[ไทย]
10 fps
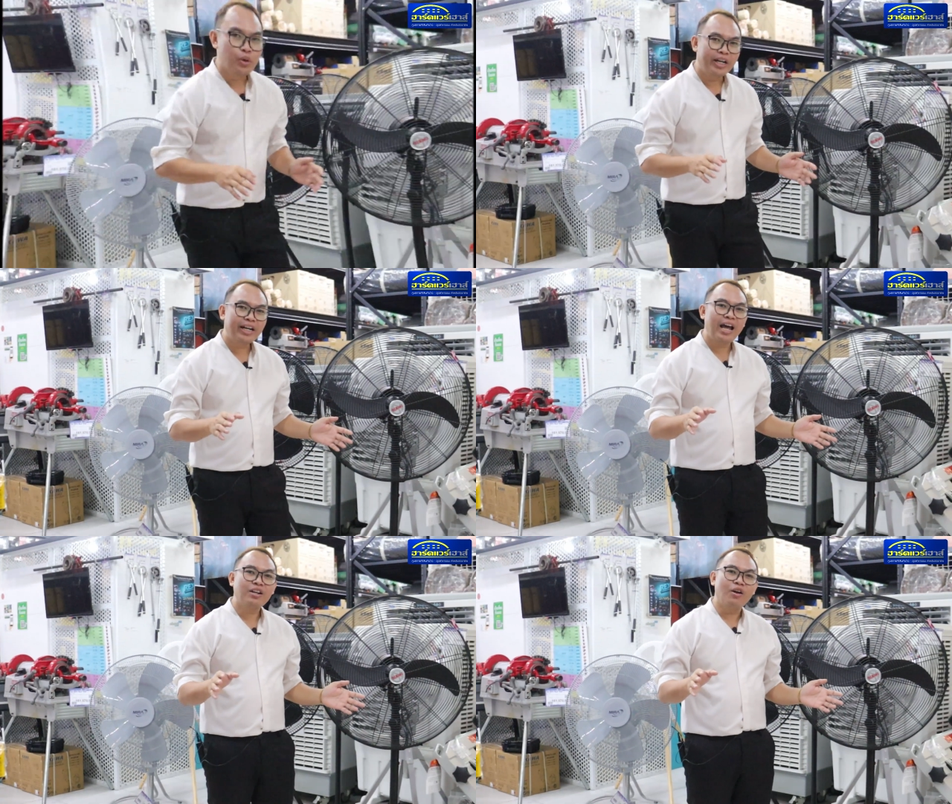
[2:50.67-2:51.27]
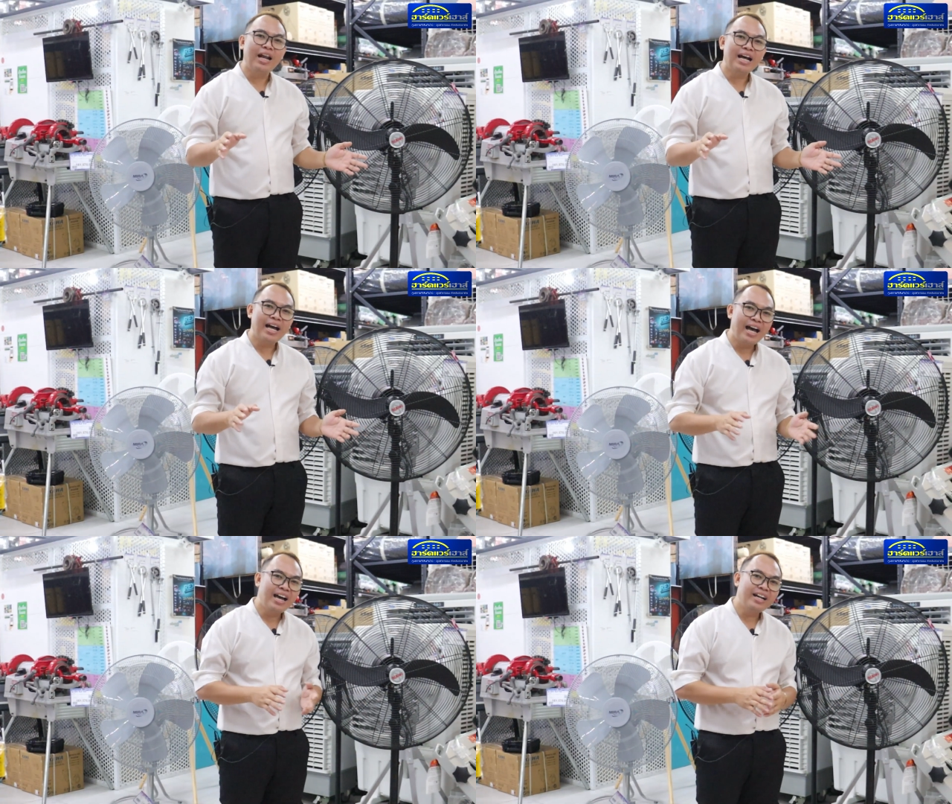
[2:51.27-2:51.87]
ส่วนทางด้านของรา
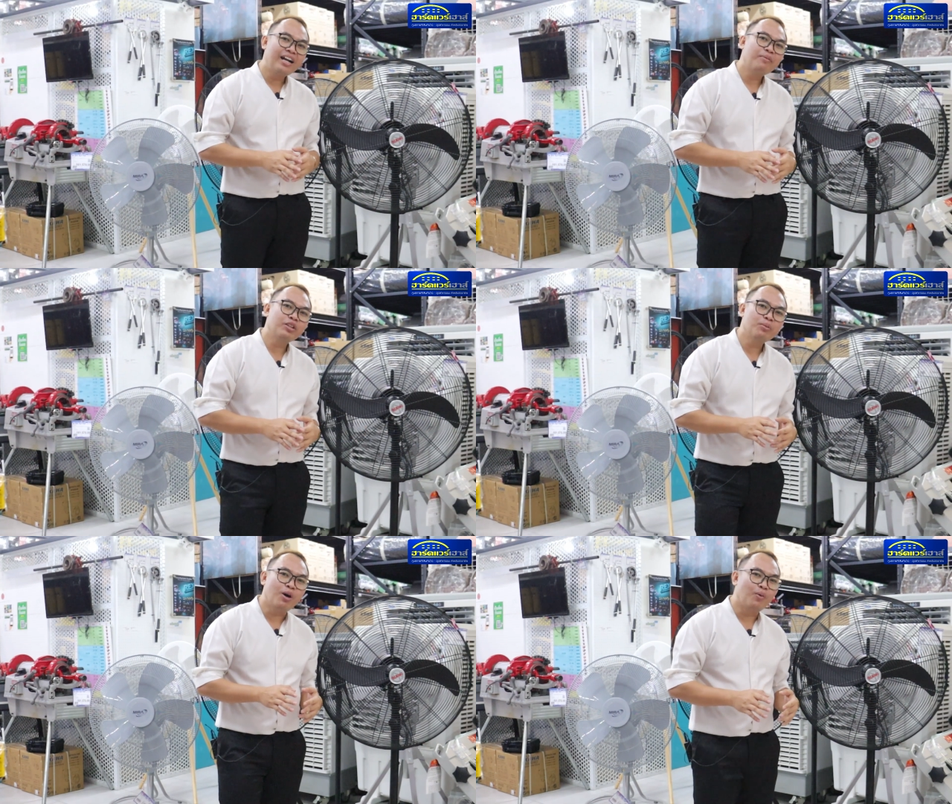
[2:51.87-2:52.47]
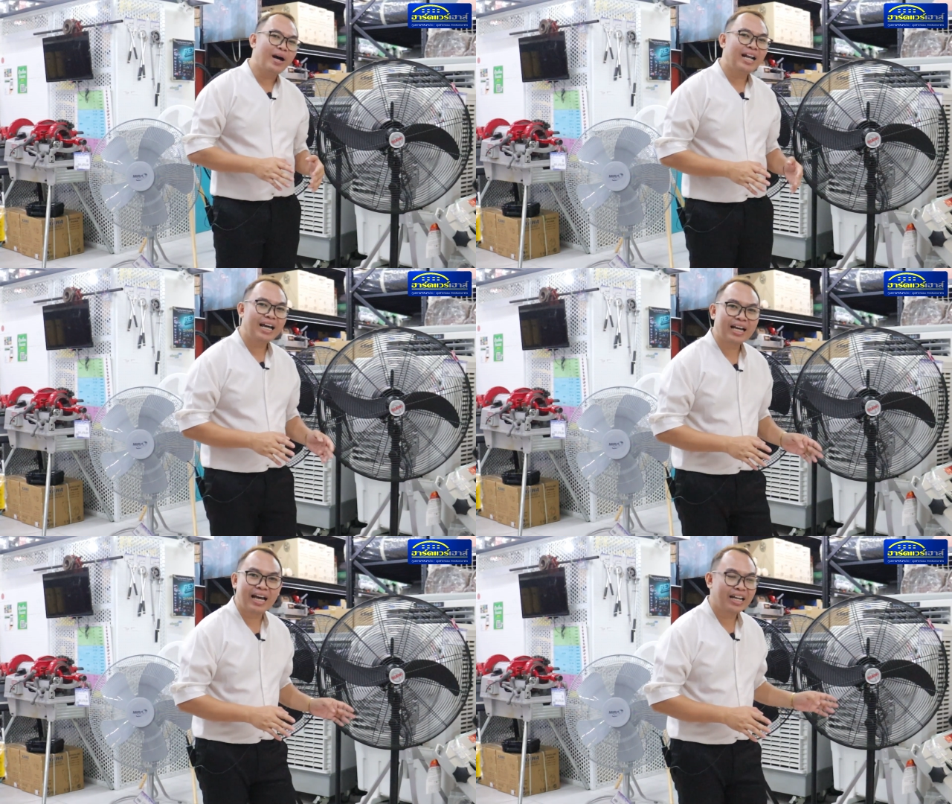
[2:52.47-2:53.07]
คานะครับก็ต้องบอกว่า
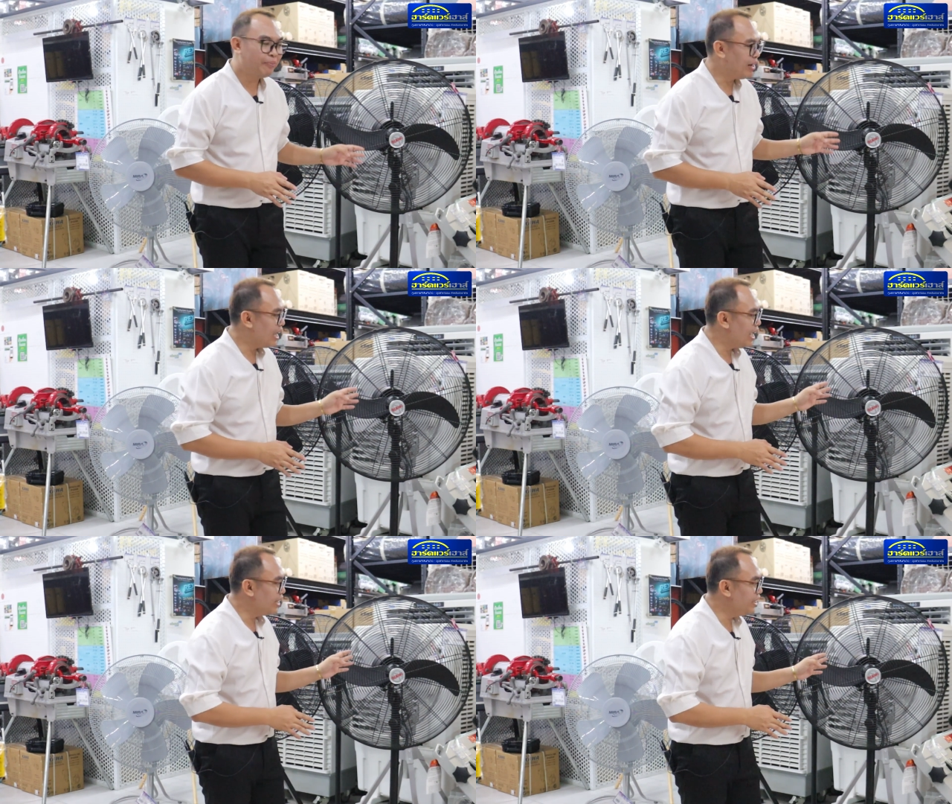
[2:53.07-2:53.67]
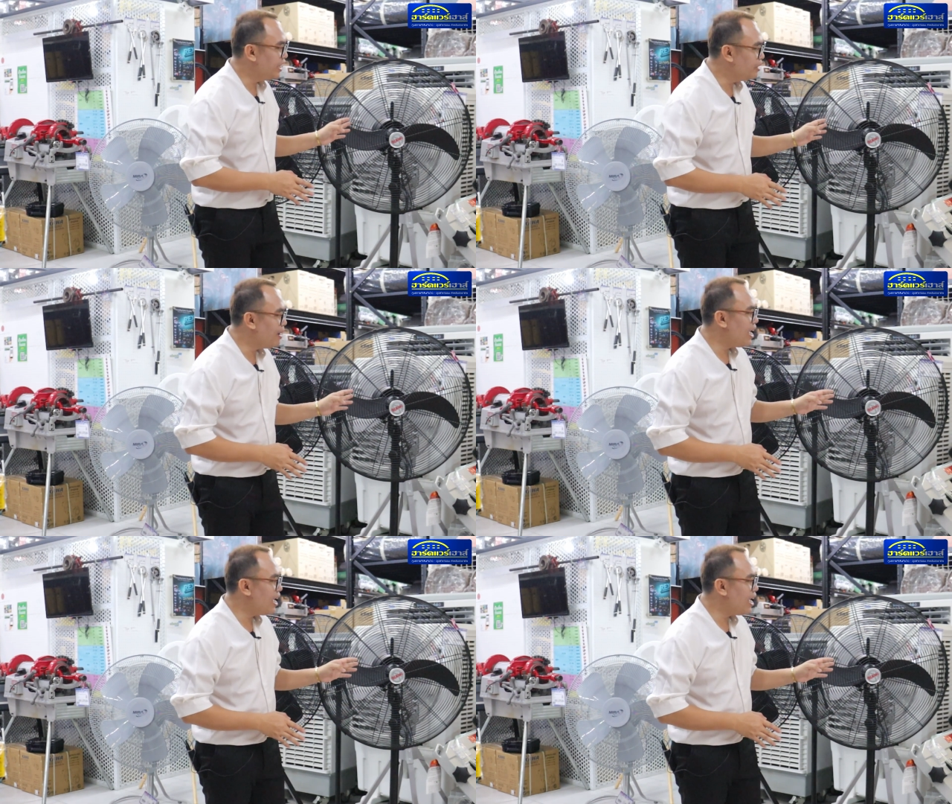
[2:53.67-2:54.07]
ราคาเนี่ยเป็นราคาที่ดี